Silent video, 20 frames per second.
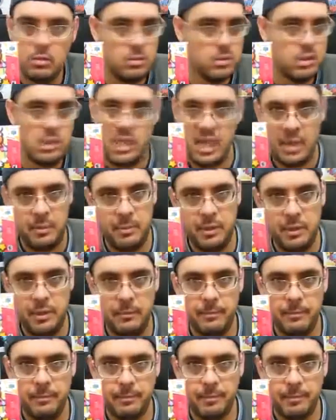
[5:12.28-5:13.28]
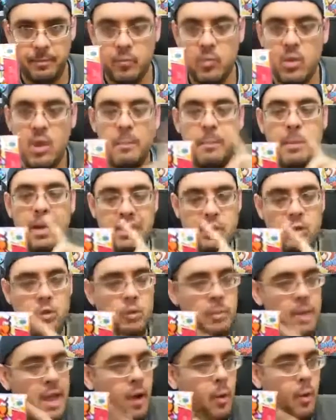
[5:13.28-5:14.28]
Sempre. Mas o
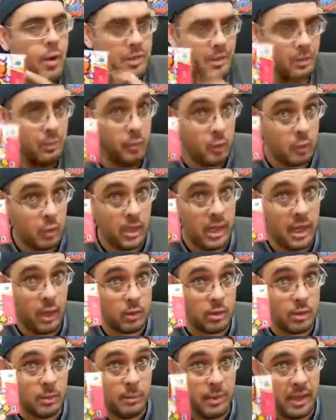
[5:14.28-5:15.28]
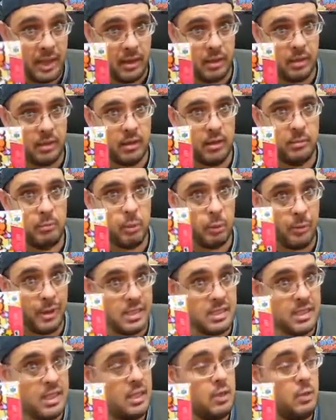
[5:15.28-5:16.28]
do 64 é muito legal também. Por
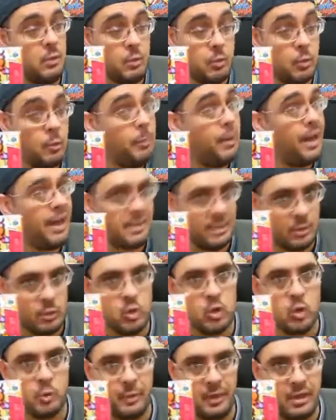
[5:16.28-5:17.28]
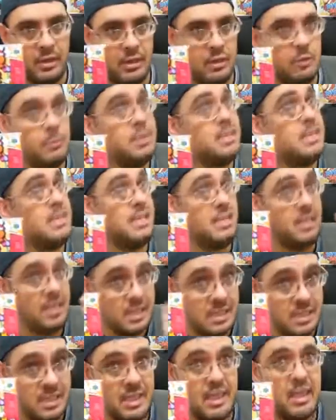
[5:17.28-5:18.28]
mais que ele não, não bata do Super Nintendo, mas ainda
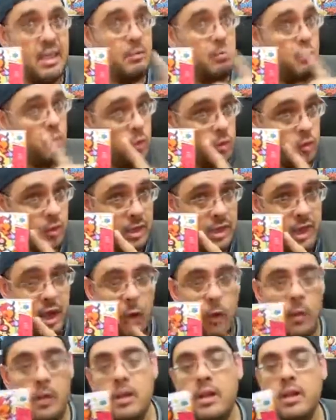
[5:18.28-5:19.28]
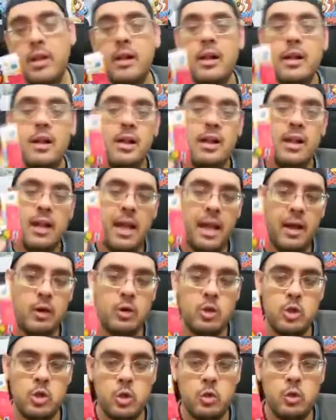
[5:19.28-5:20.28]
assim ele é muito legal. É
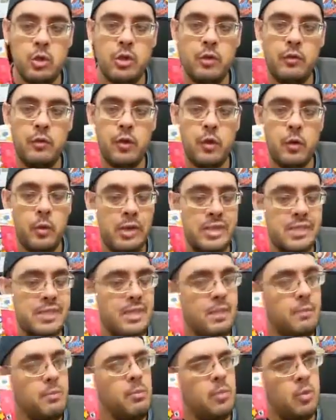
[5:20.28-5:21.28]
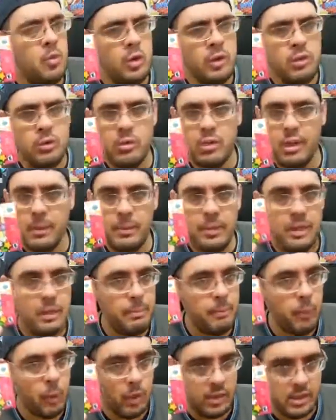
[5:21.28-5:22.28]
um jogo que eu fui conhecer muito tempo
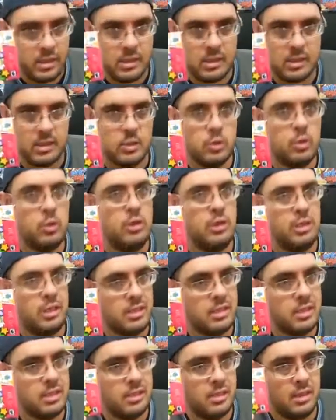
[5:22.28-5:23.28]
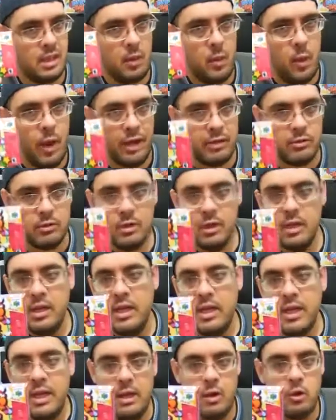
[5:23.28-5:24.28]
depois do Nintendo 64.
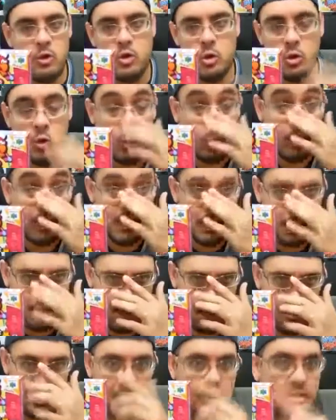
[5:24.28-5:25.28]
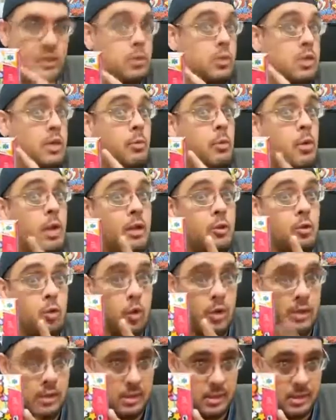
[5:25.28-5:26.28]
É um jogo que eu conheci através dos
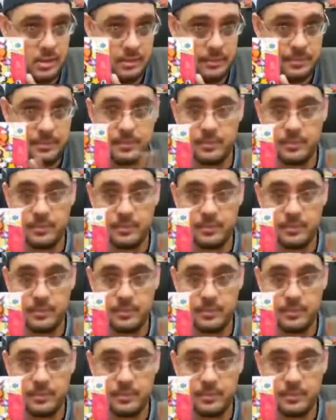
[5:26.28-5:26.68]
emuladores.